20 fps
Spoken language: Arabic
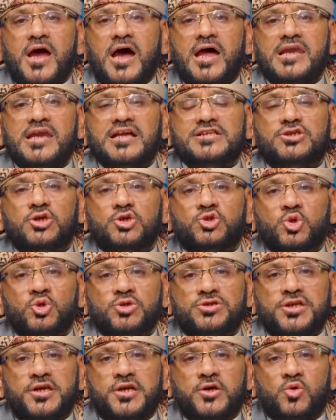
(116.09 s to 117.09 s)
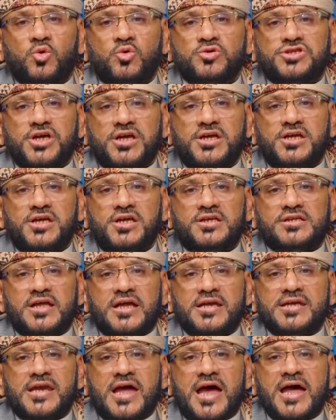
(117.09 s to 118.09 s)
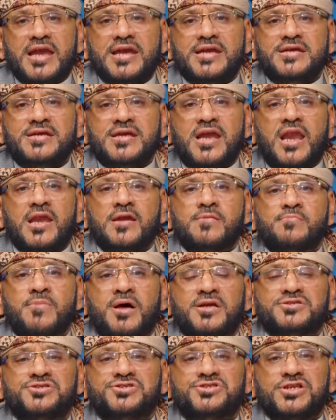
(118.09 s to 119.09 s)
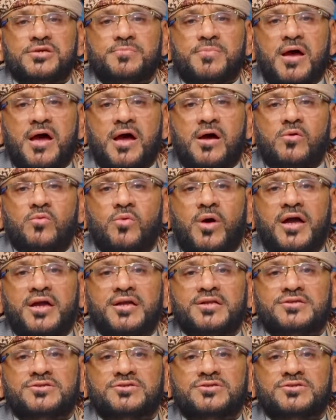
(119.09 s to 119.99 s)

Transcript: التي تدرك جيدا ان المنصب وان